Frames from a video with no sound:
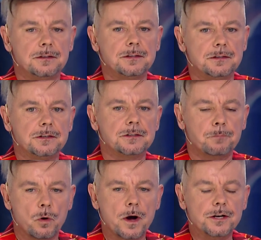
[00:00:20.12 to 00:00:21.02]
tych
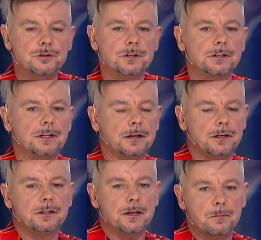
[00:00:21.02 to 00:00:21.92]
społecznych,
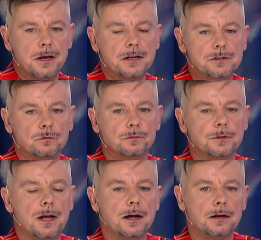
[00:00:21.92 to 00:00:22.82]
takich
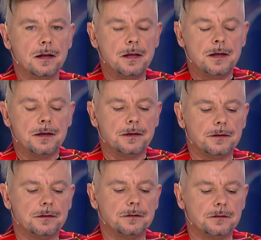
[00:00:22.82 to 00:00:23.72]
TBS-ów, tak?
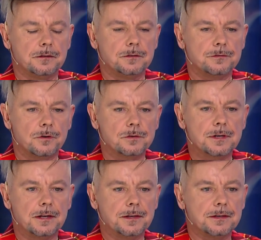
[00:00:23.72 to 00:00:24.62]
Y,
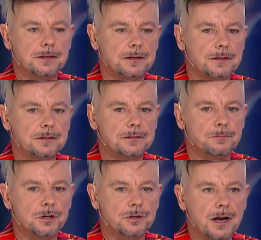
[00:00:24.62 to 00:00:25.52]
związanych y, z
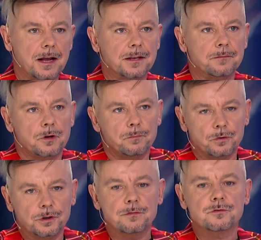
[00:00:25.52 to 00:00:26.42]
mieszkaniem, no
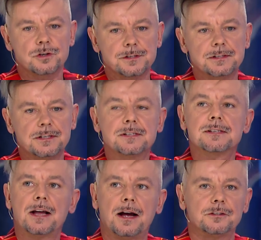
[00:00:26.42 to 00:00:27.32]
bo nie wszystkich
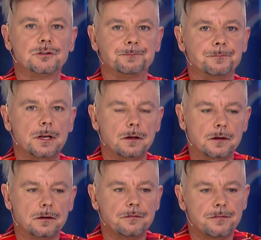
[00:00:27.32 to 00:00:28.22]
stać.
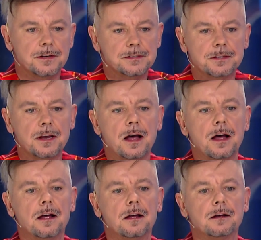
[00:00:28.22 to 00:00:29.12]
Y,
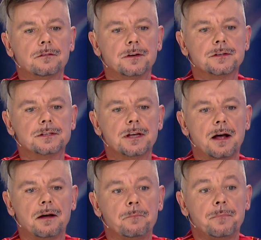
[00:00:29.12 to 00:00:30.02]
kwestia,
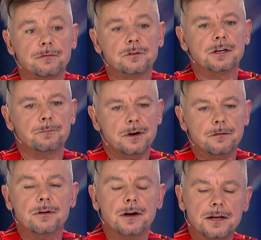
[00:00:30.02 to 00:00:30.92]
kwestia pewnych
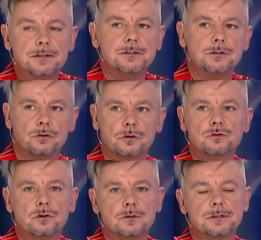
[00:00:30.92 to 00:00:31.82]
preferencji
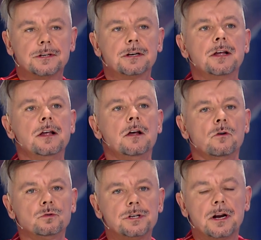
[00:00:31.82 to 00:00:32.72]
dotyczących
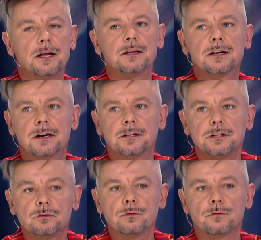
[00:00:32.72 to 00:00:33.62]
udzielanych
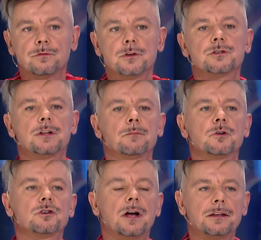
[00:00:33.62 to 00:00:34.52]
kredytów również na
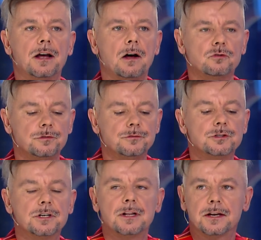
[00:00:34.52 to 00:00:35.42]
mieszkania,
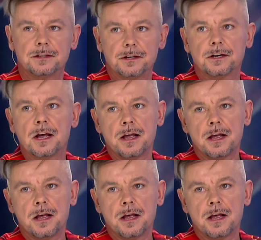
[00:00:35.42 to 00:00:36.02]
oczywiście dla tych